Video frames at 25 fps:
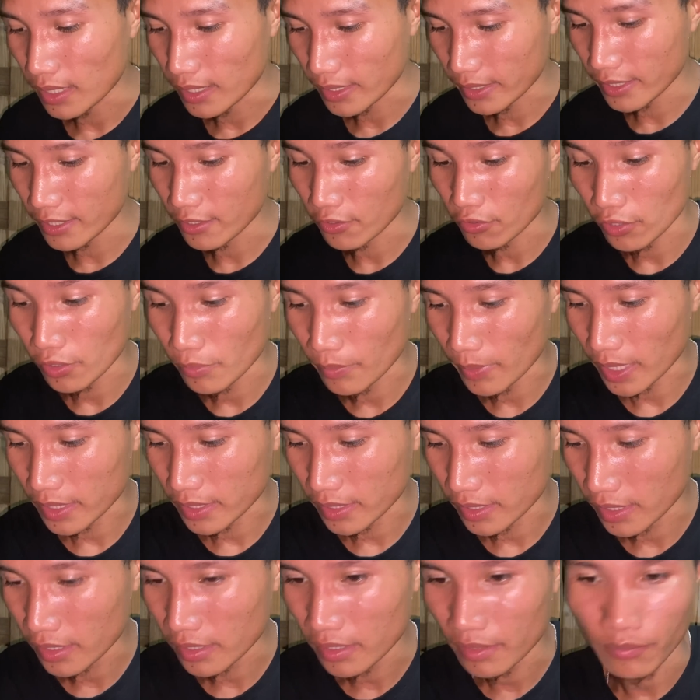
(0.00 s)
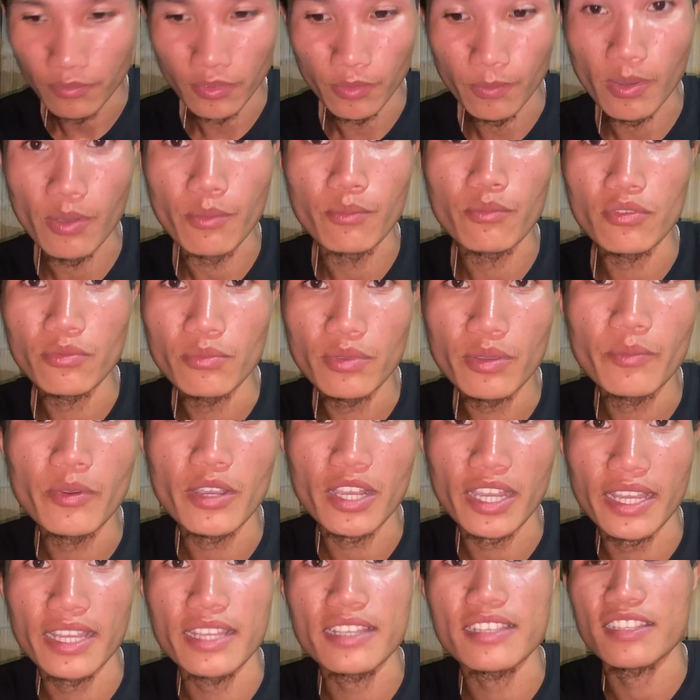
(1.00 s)
लेकिन कोई बात नहीं बम्बू में
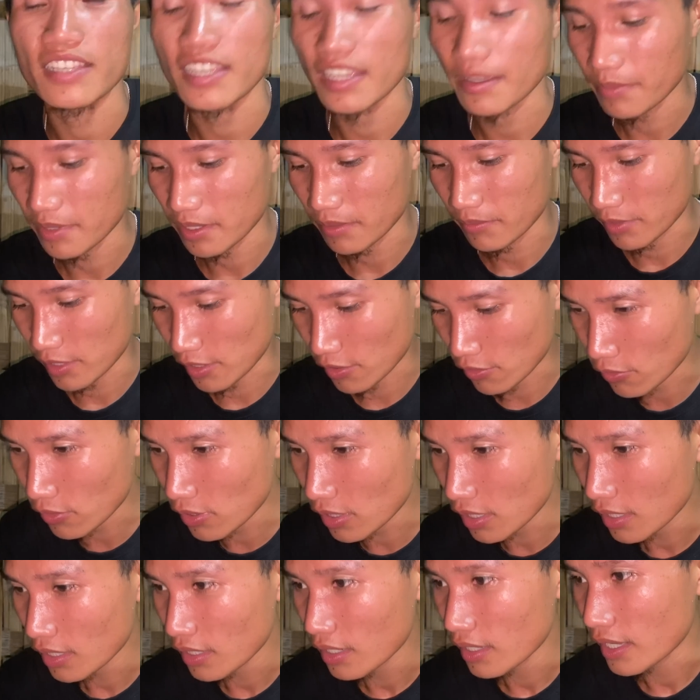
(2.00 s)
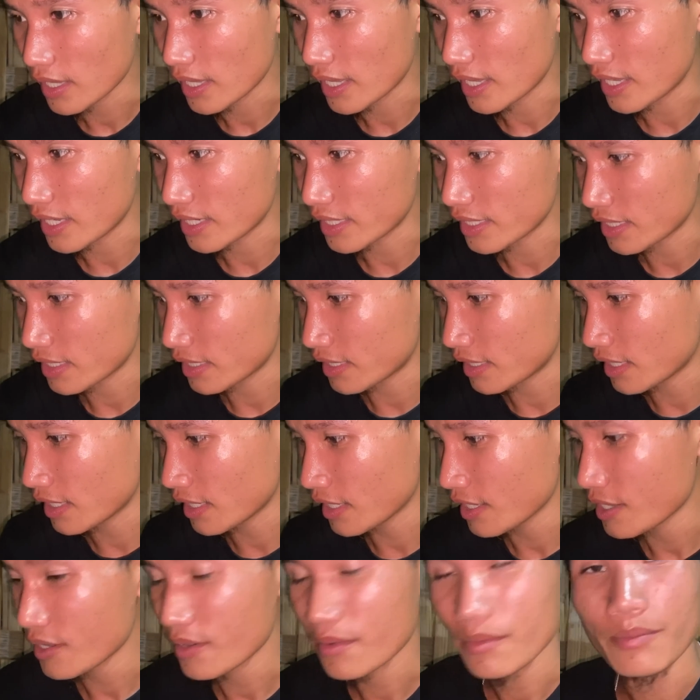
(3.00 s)
पकाए सेफ है बिल्कुल एंड
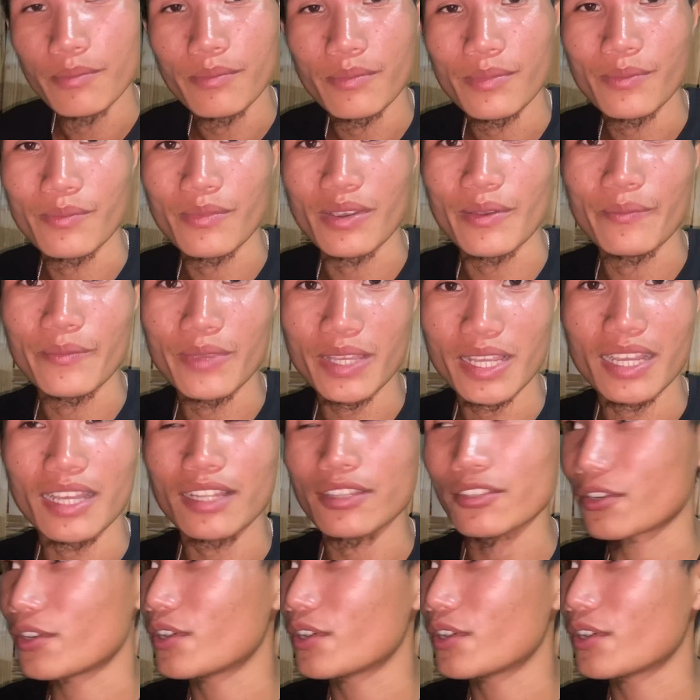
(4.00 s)
uh, मम्मी का तो